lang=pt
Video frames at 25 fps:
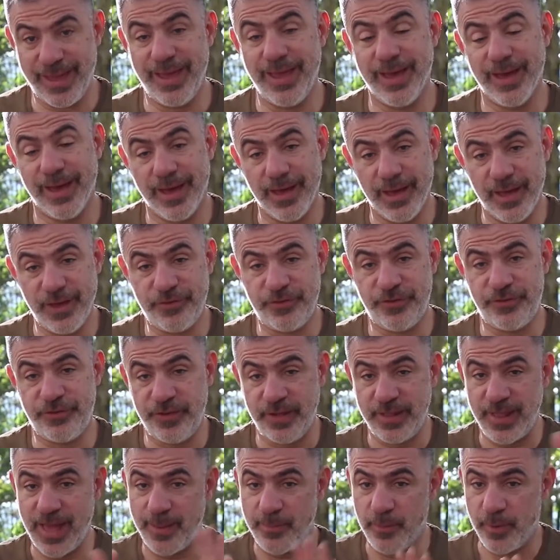que antes
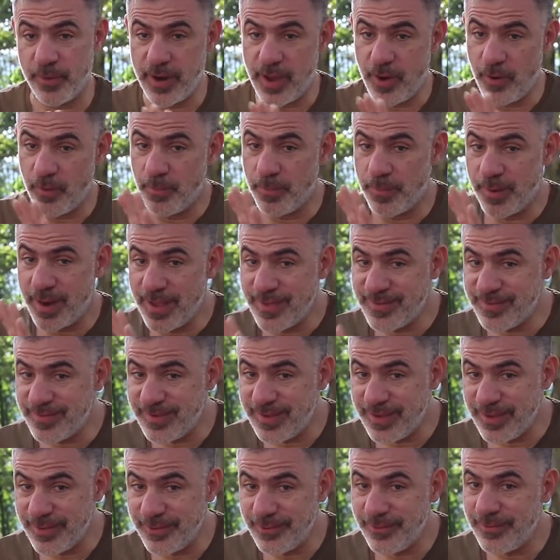de namorar o
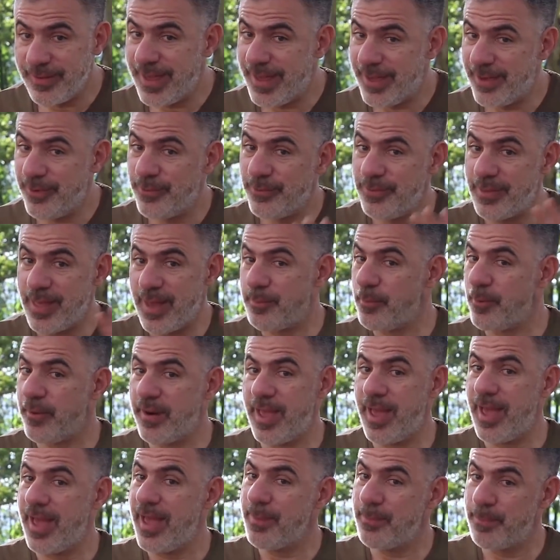Brasil, eu
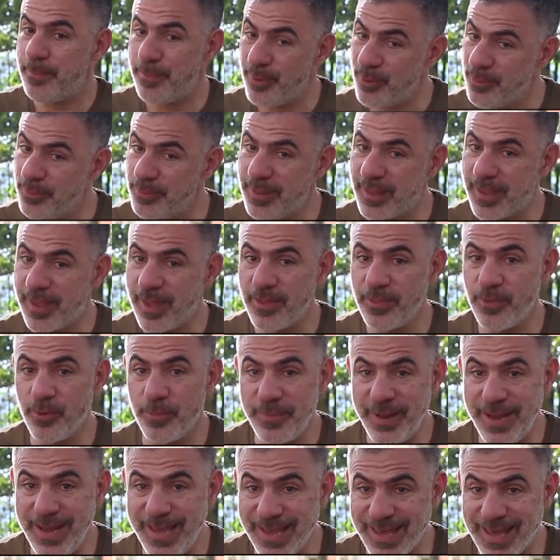namorei a República
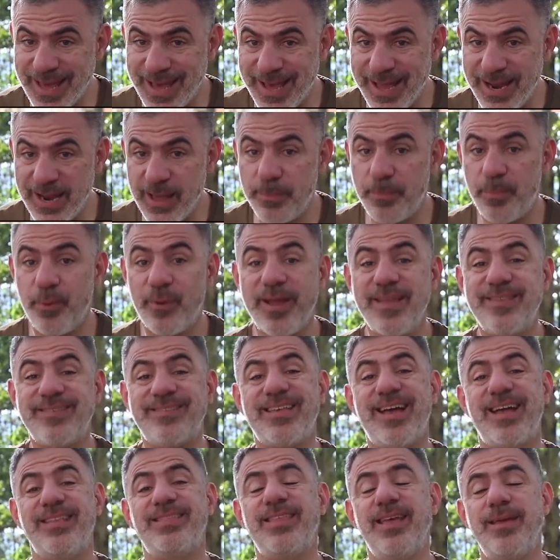Dominicana por
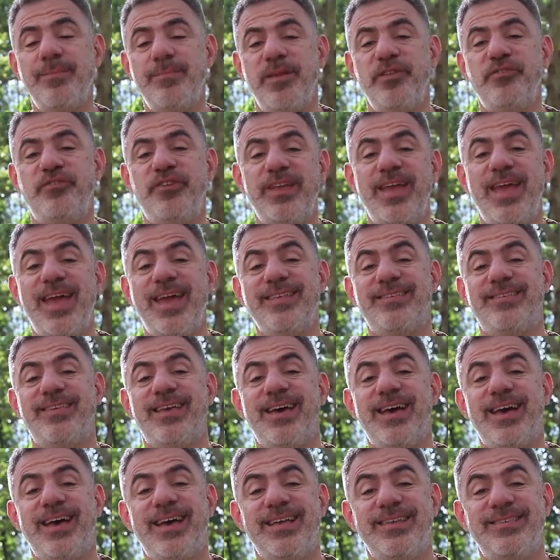exatamente essa
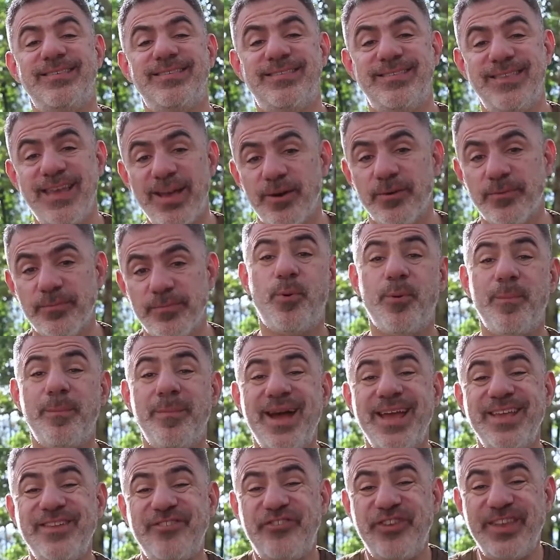razão. Por
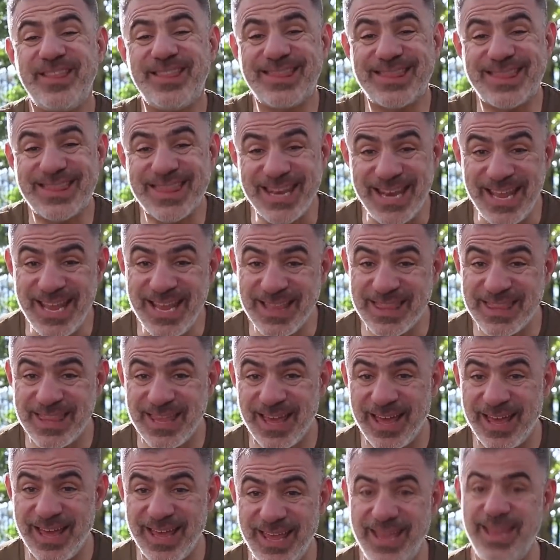mais de
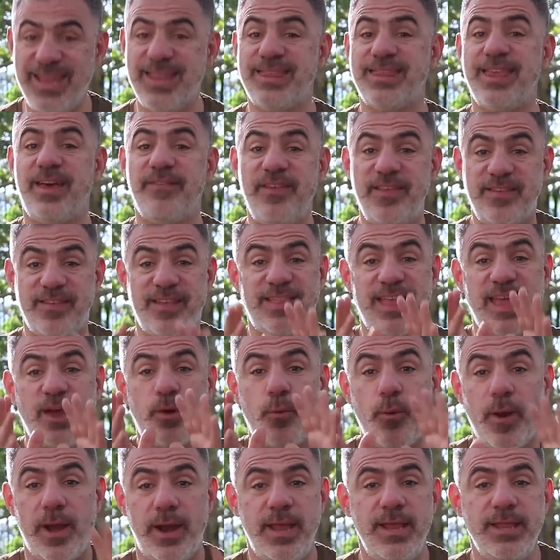30 e talvez até
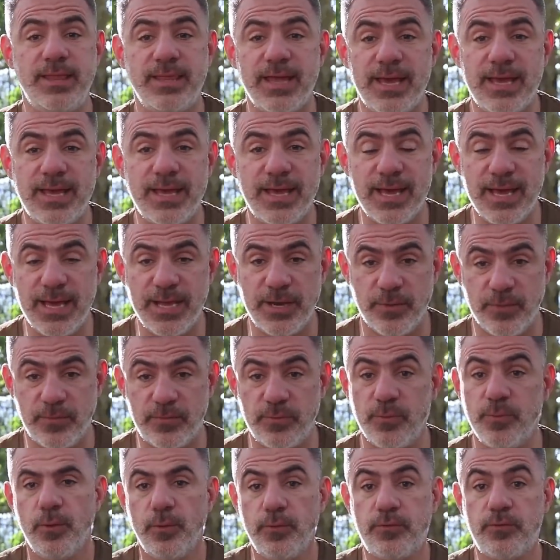40
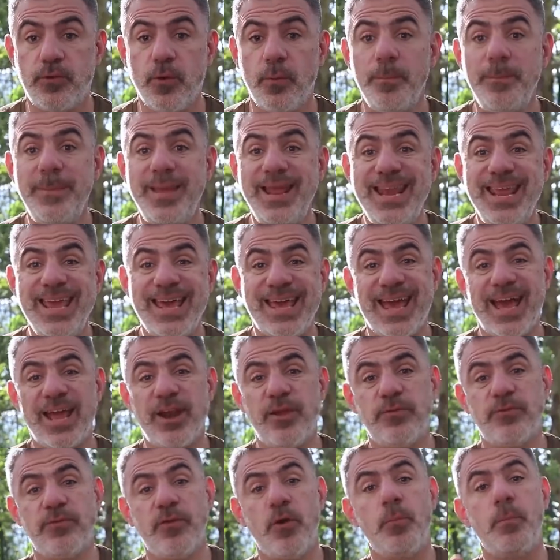anos. Os
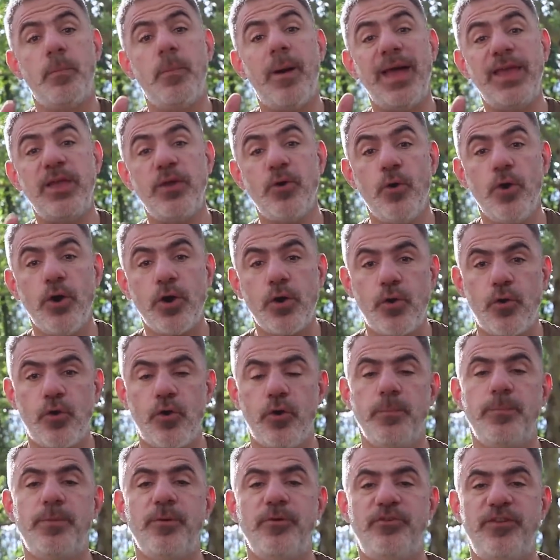dominicanos são o maior
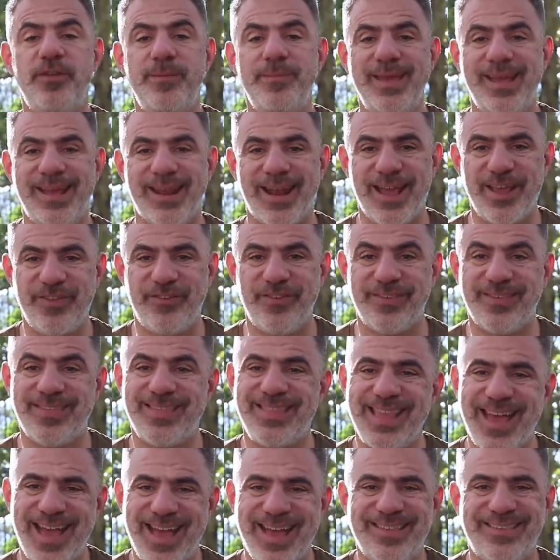grupo de imigrantes
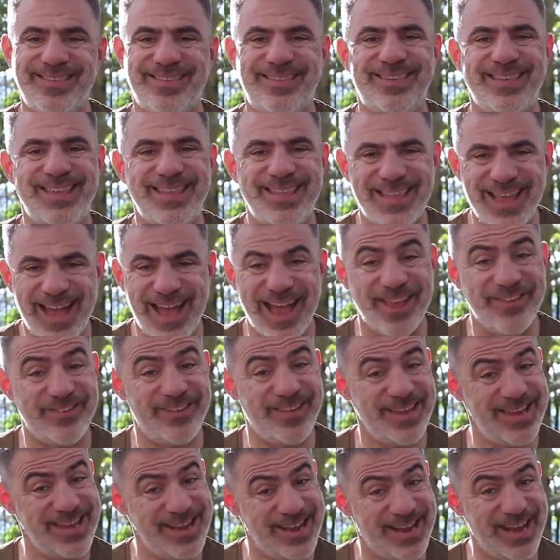na
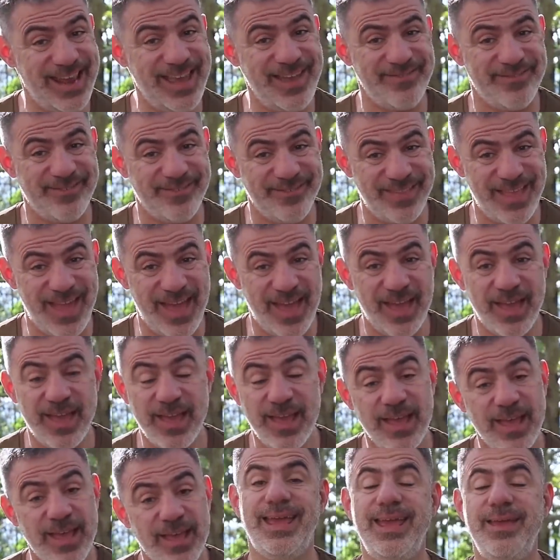cidade. Incrível, né?
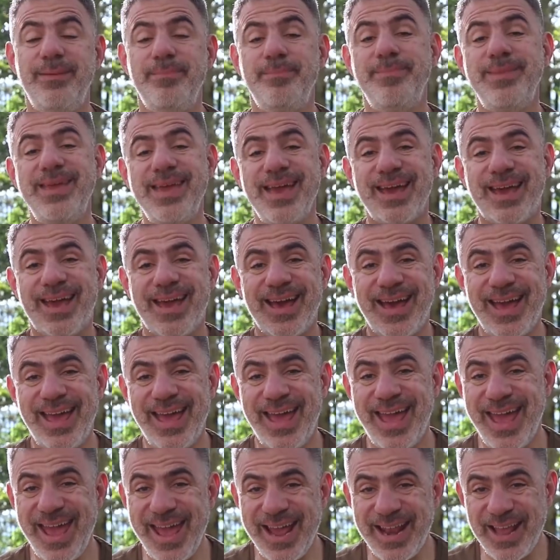E minha
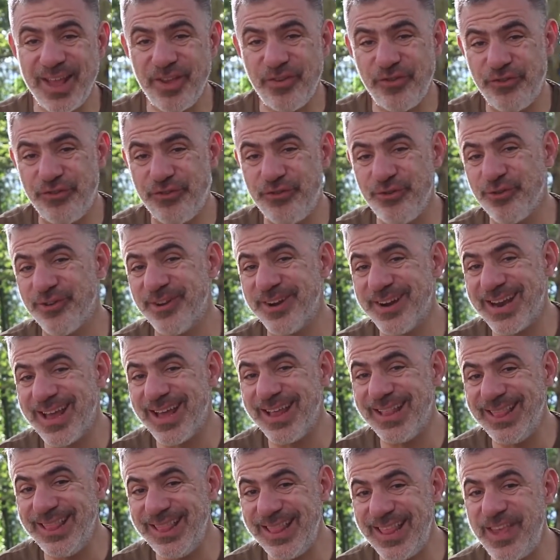carreira
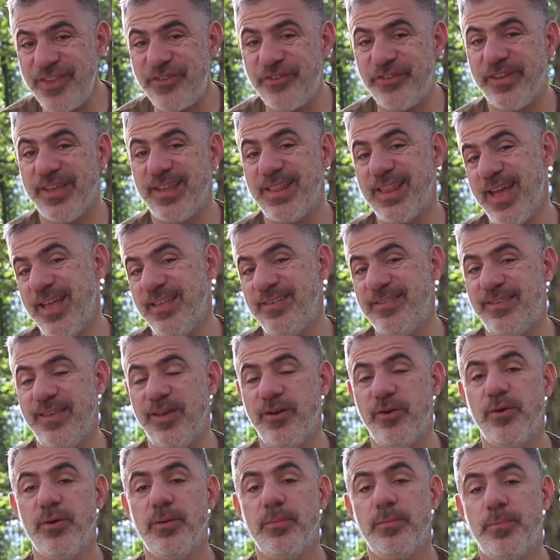jornalística
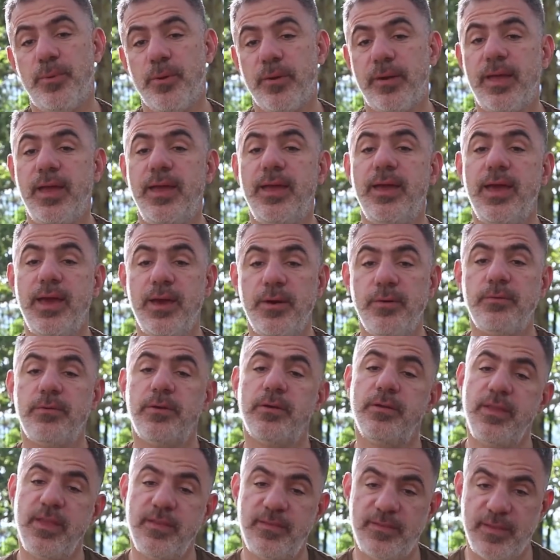nasceu porque eu
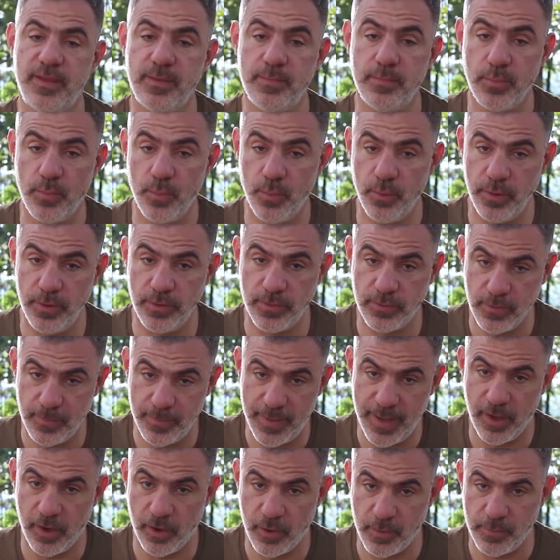conhecia muito
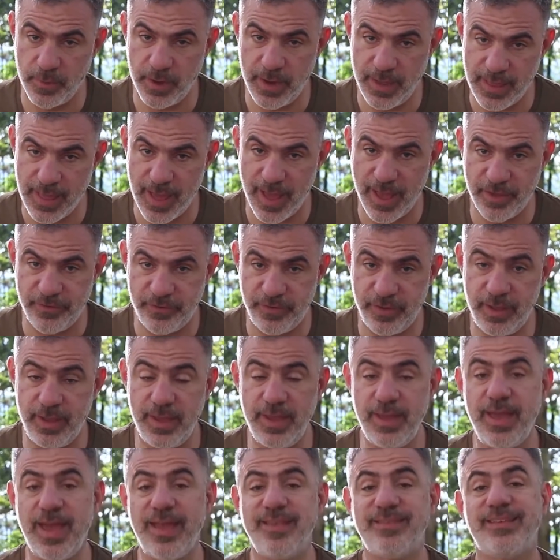bem a comunidade
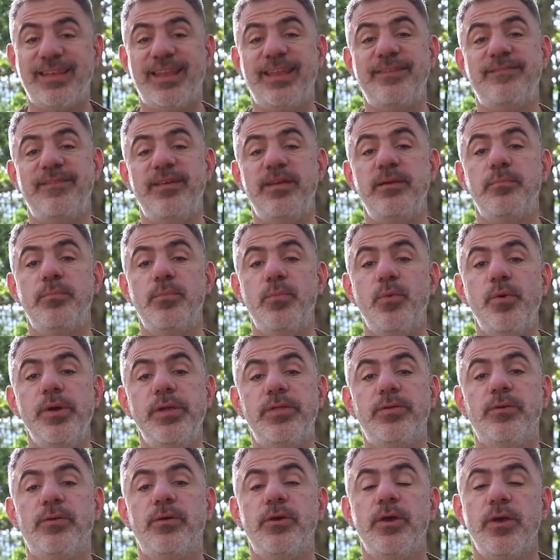e escrevi
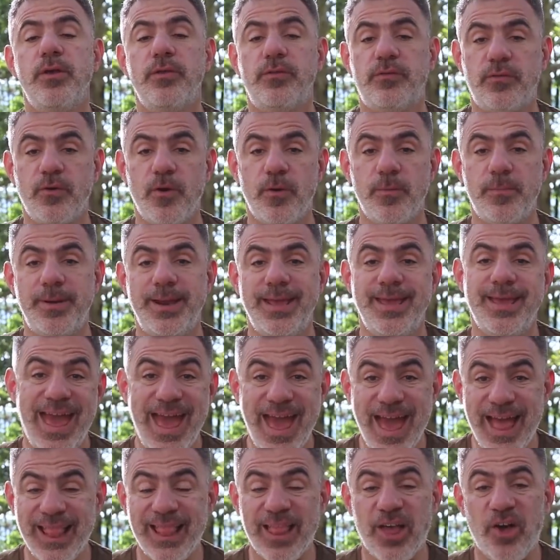muito sobre
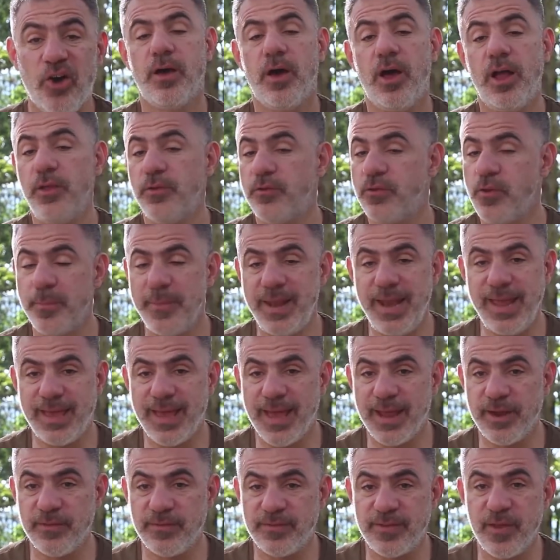ela. Olha, os
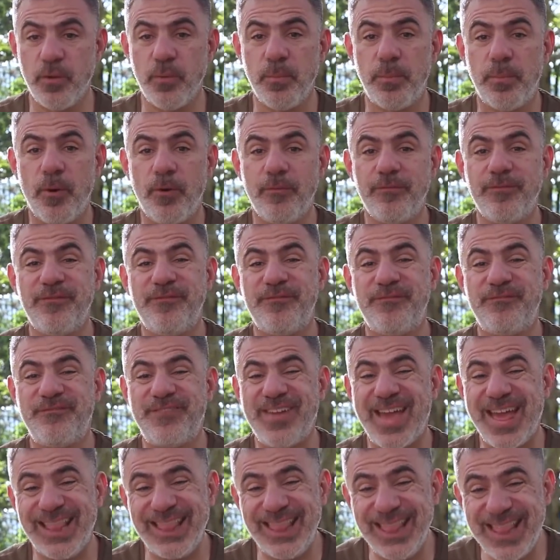dominicanos são um povo
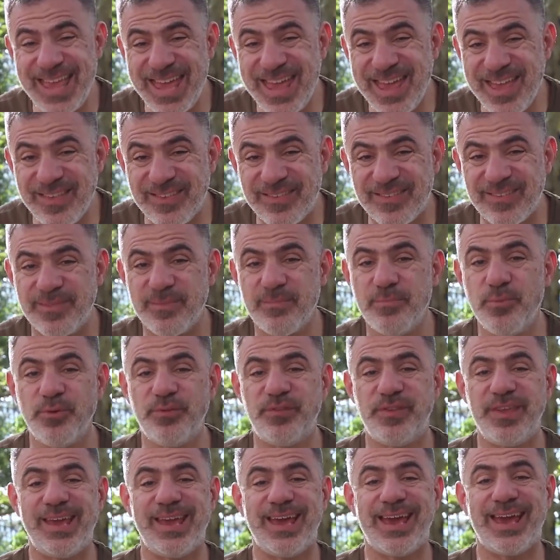feliz,
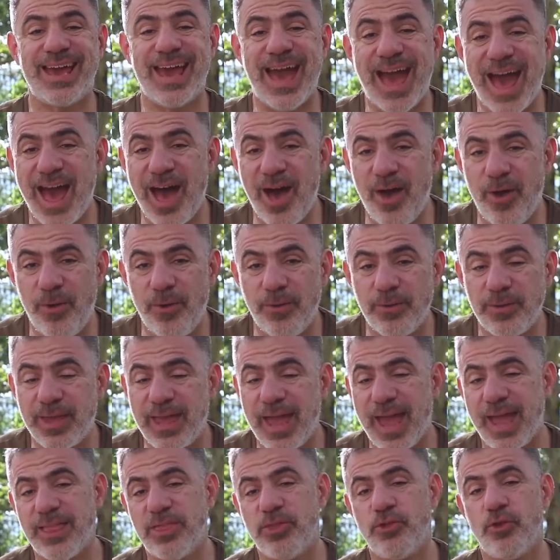musical, que
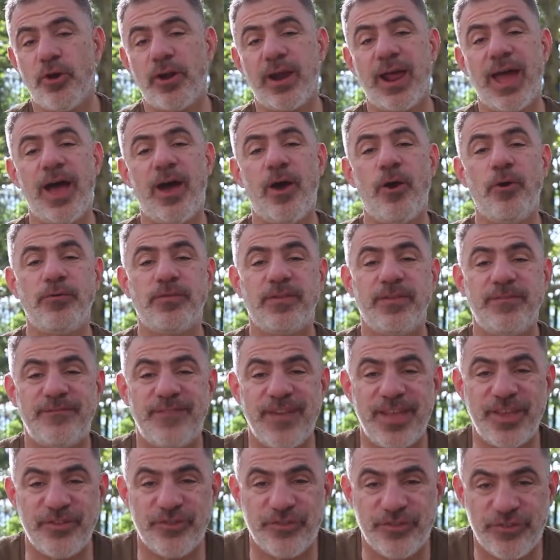adora arroz e
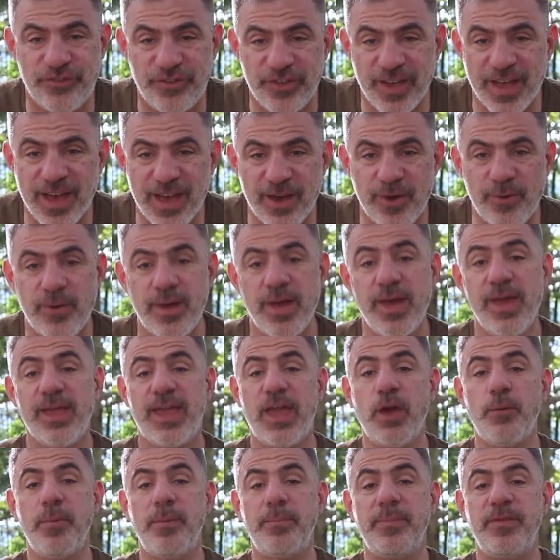feijão, que
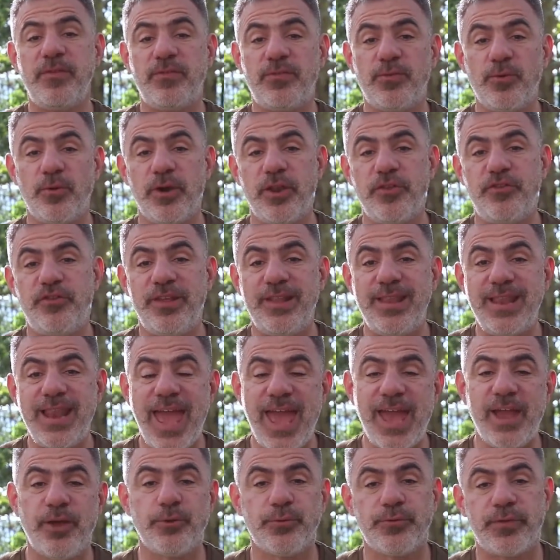é uma mistura de
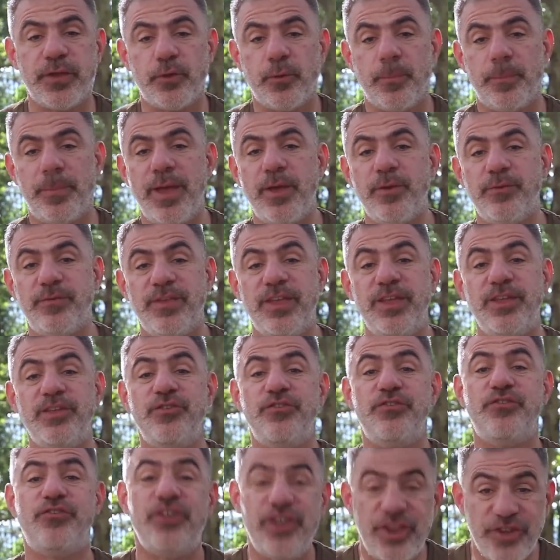negros europeus e
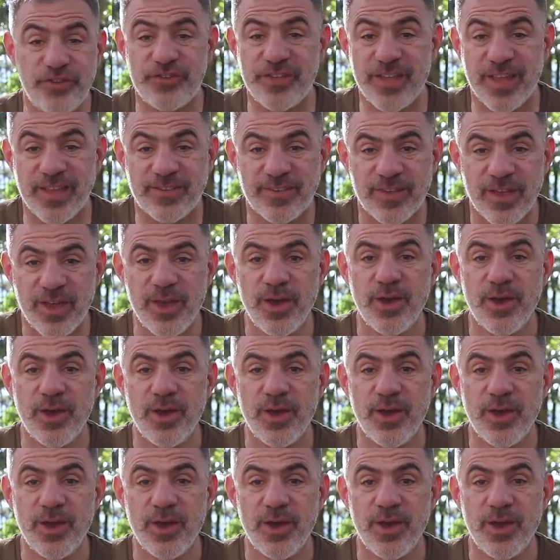indígenas.